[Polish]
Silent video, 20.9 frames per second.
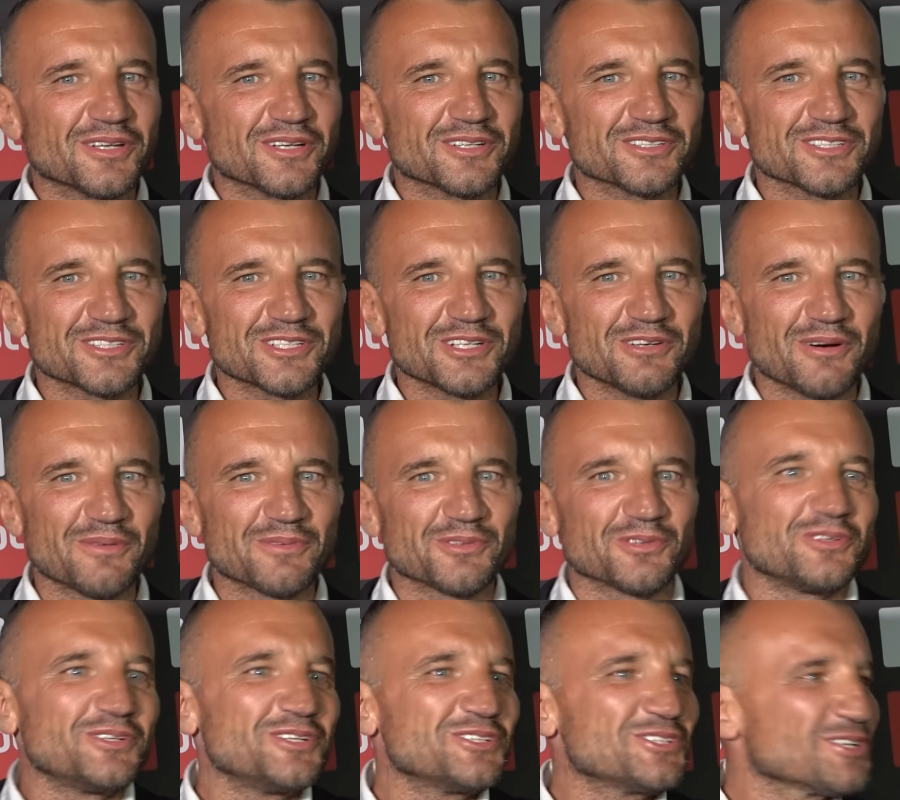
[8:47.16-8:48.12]
Także działam.
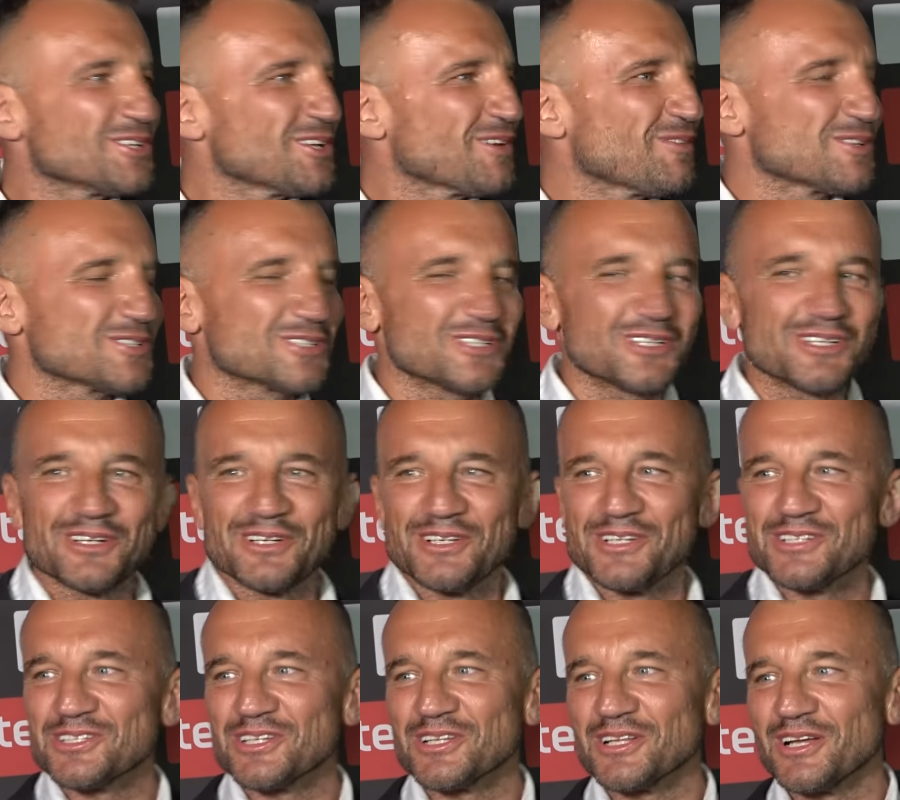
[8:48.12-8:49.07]
No, liczę na was,
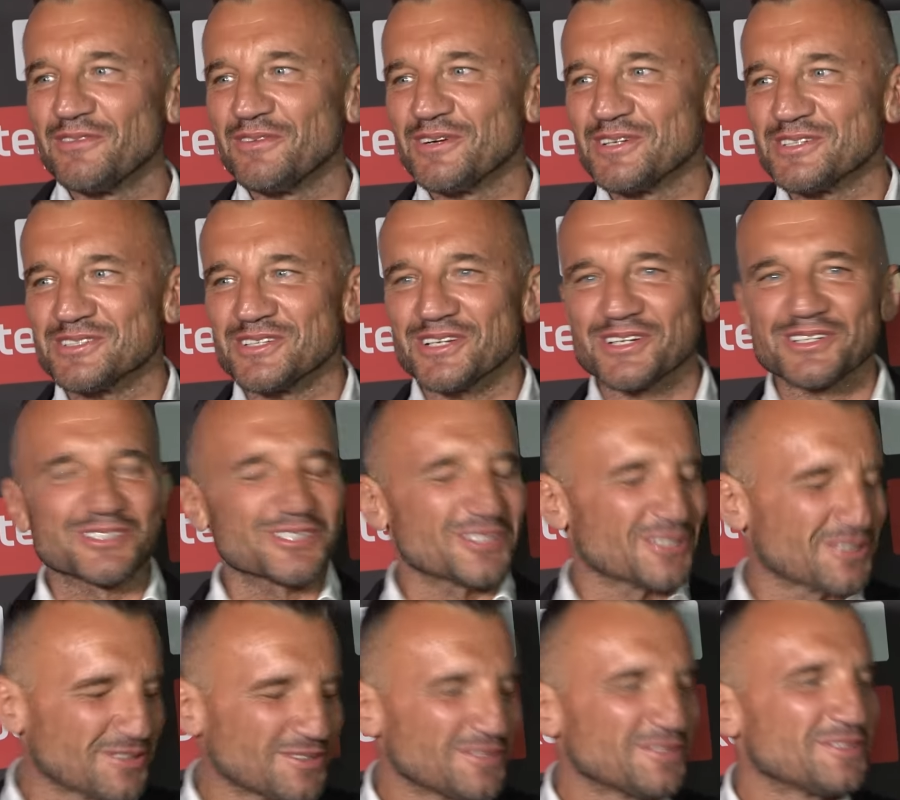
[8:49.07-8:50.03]
liczę na was,
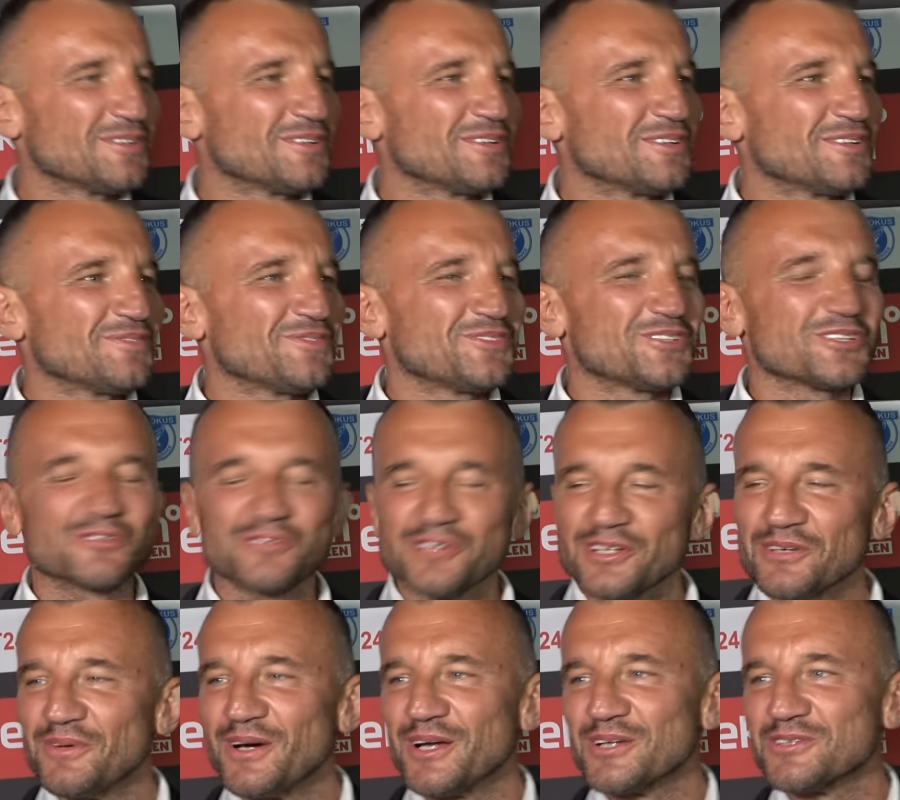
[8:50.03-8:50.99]
także
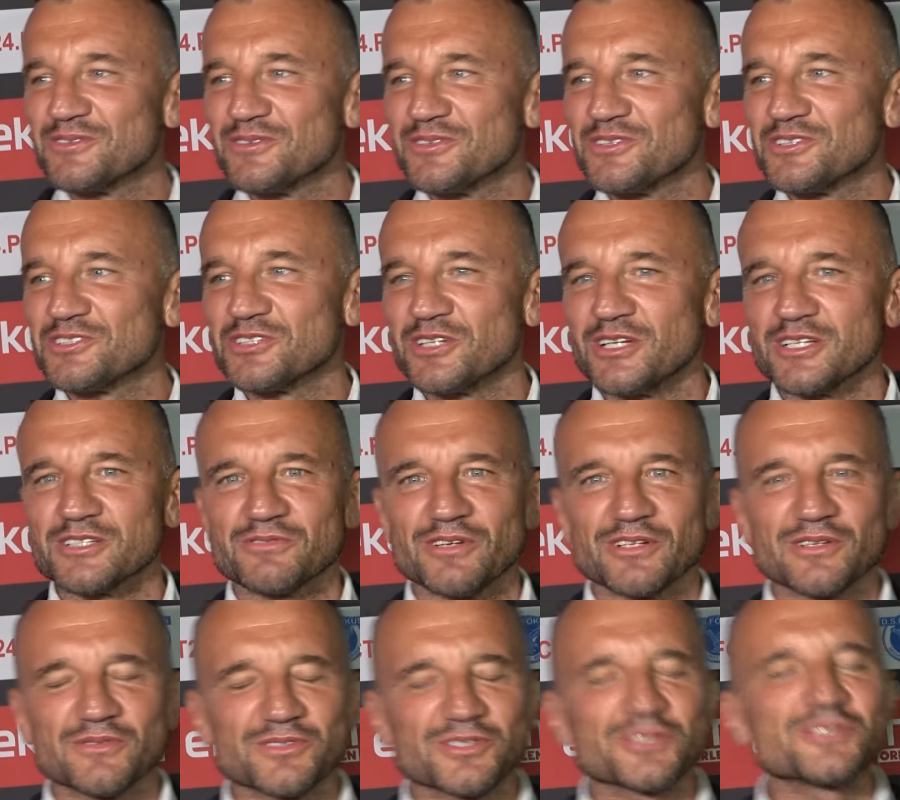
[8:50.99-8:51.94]
dziękuję bardzo. Dziękujemy
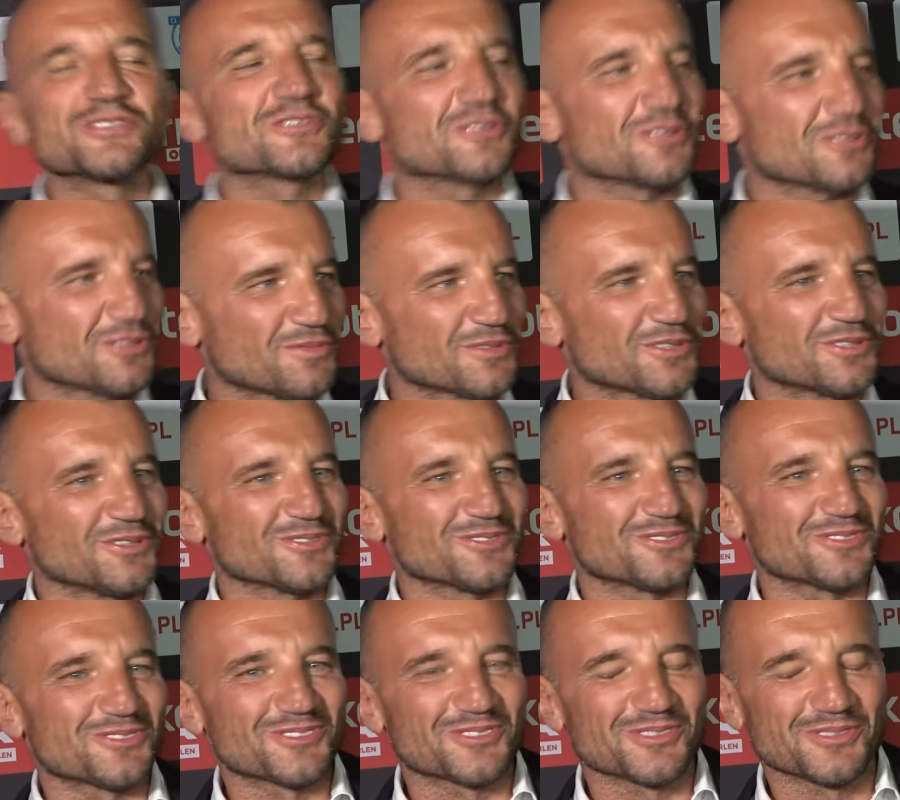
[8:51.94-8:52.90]
serdecznie. Wszystko dobrej
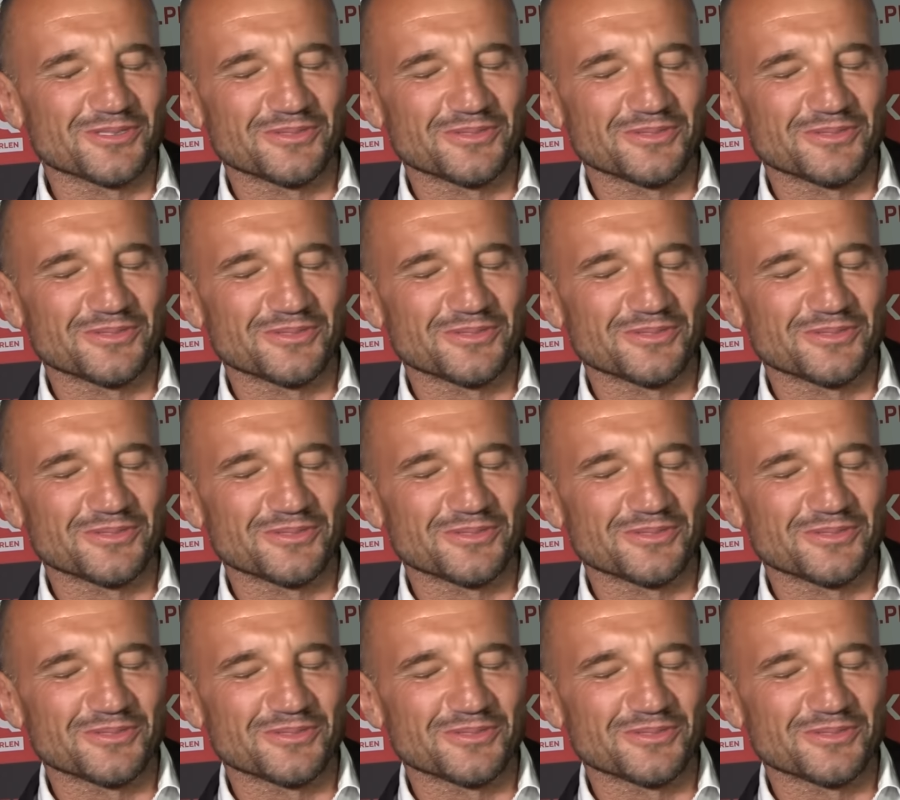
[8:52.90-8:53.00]
nocy życzę.